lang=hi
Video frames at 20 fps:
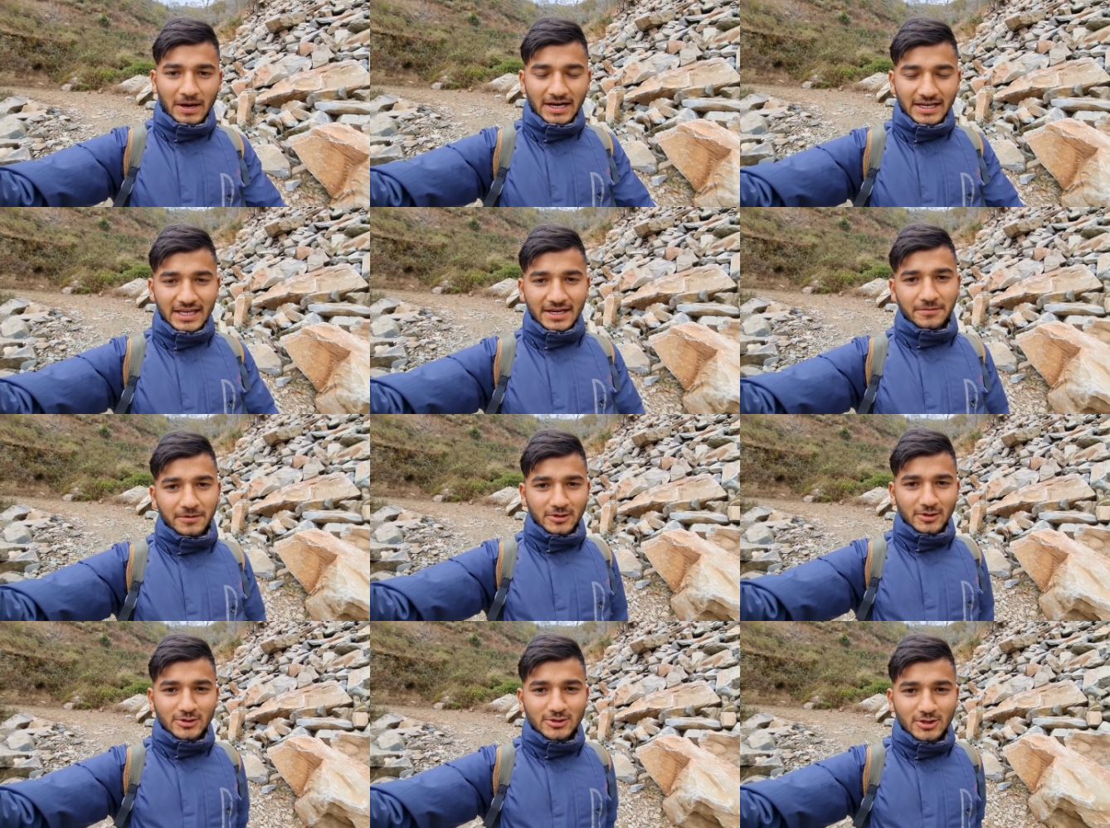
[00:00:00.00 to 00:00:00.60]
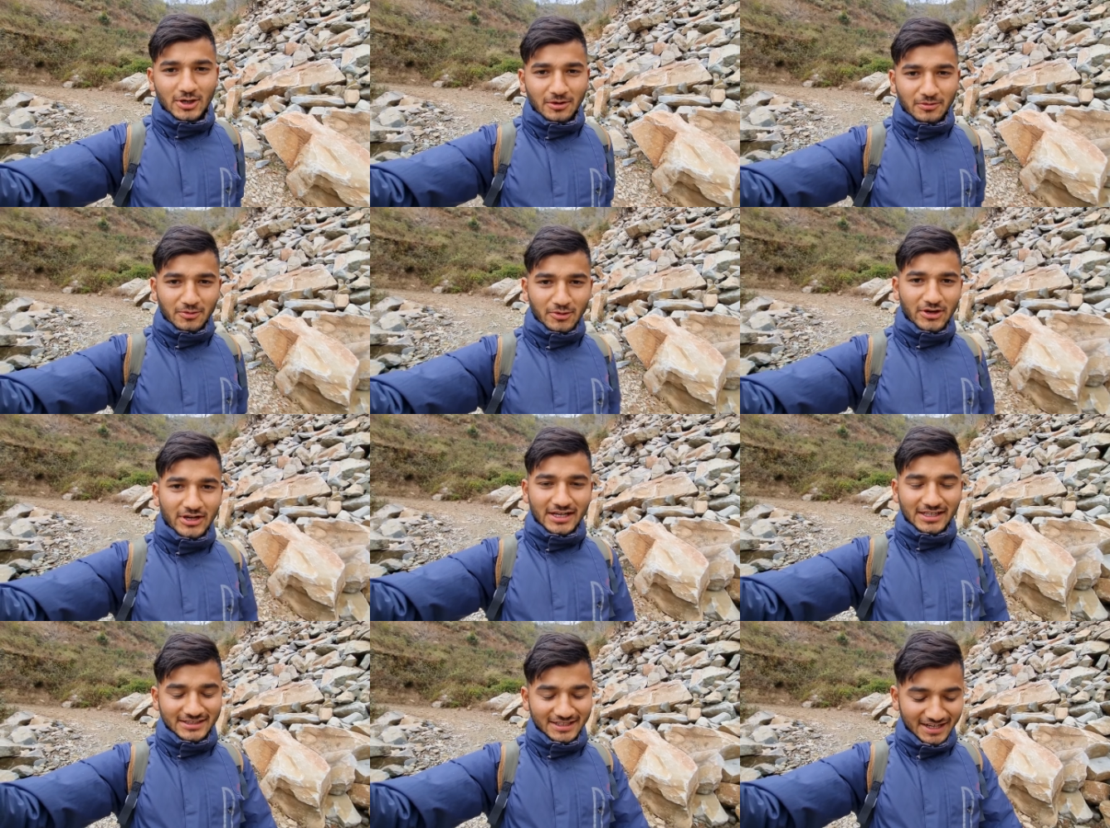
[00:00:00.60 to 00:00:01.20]
बाकी अभी दोस्तों आपको
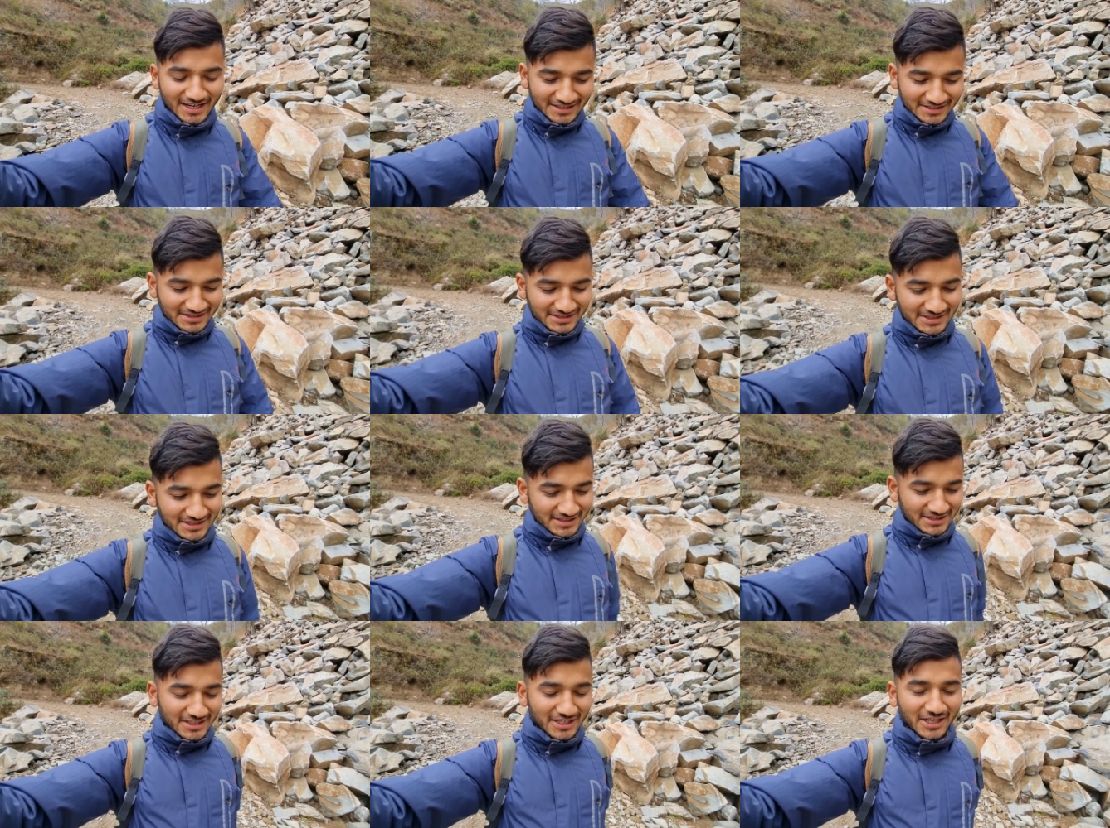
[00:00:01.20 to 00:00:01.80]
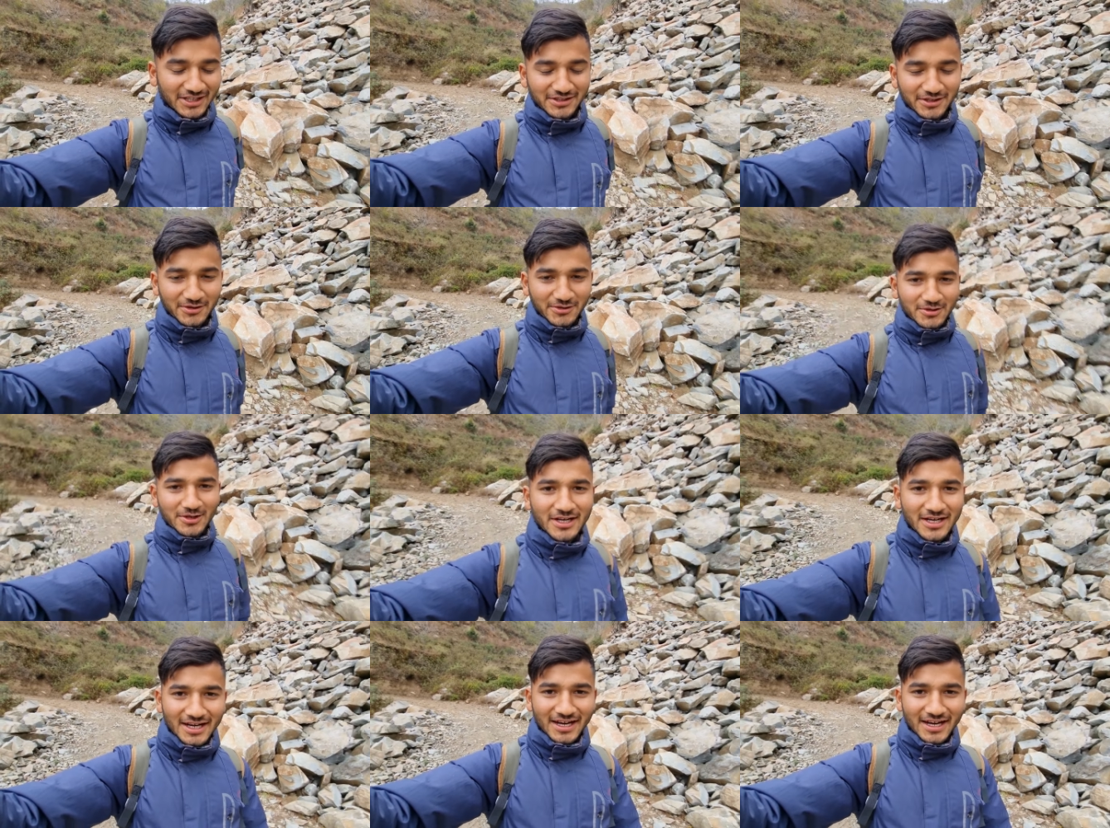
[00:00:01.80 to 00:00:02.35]
एक खतरनाक सी चीज़ दिखाता हूँ